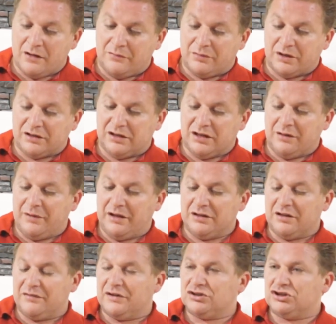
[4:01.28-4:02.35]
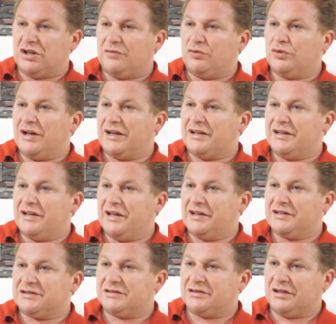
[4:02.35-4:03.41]
praticamente facevo una
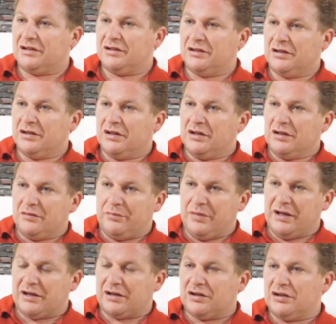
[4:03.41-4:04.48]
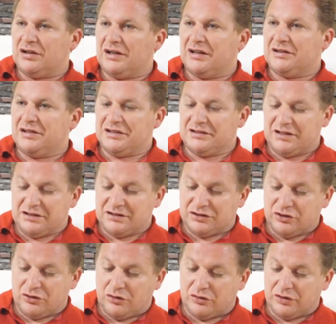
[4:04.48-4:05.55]
richiesta per
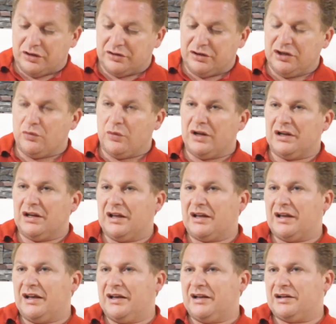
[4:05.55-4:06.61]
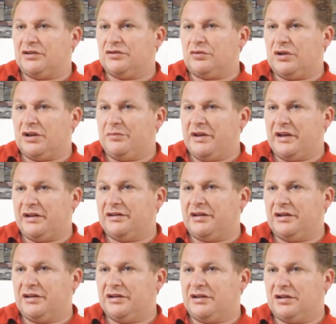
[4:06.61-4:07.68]
l'attestazione di quelle che erano le mie
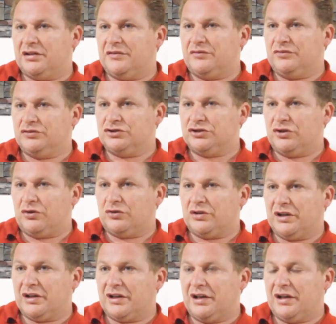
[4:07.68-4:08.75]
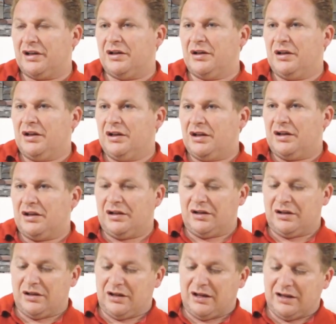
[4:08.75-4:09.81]
indennità di funzione che eh,
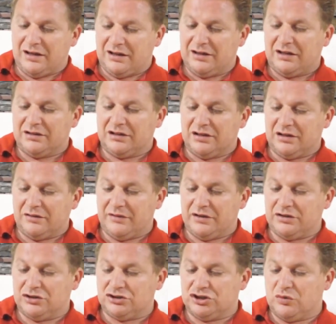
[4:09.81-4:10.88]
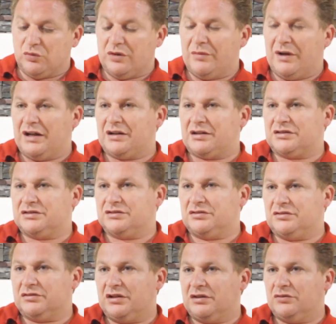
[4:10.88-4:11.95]
alla data del 25
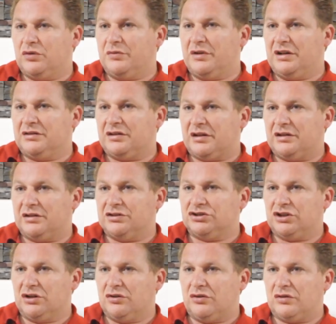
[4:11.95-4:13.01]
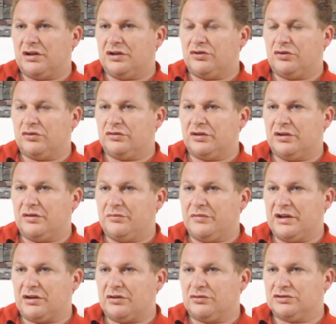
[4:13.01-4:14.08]
marzo del 2013 ancora non
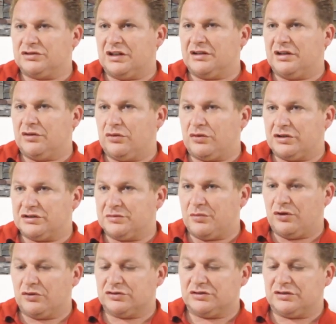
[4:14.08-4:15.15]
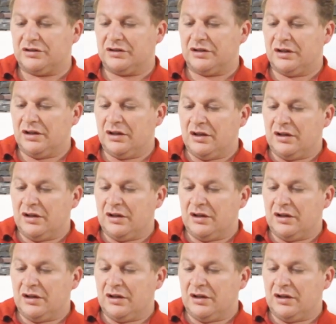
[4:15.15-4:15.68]
mi erano state corrisposte.